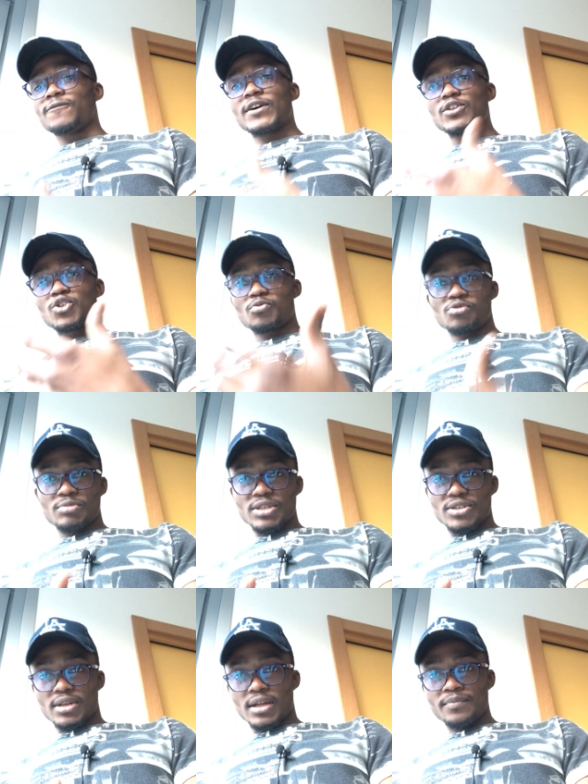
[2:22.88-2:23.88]
va
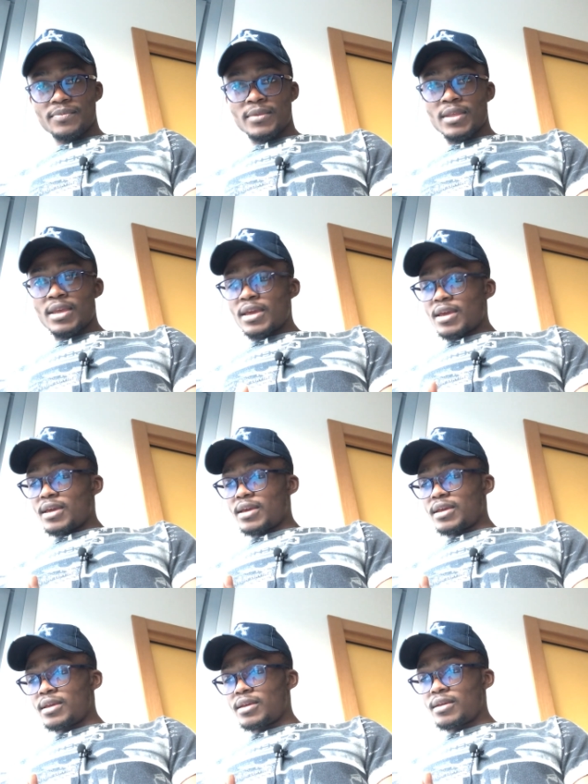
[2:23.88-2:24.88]
supprimer cela.
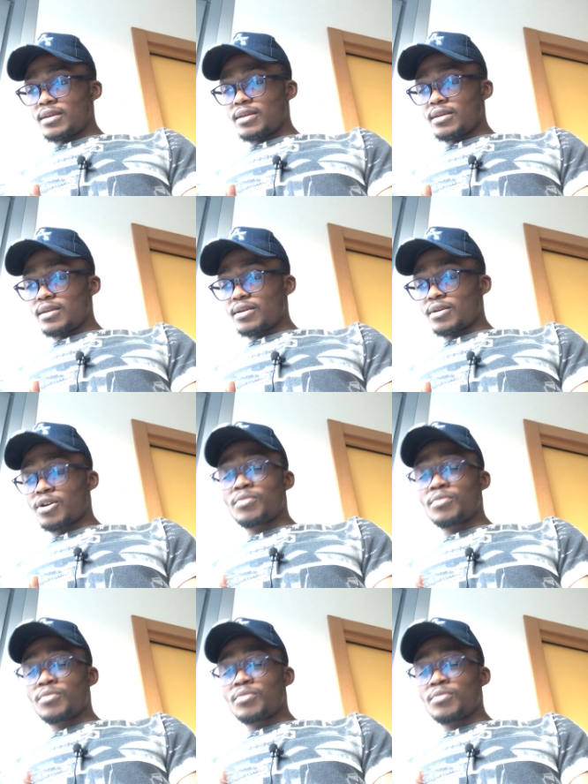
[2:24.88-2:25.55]
Et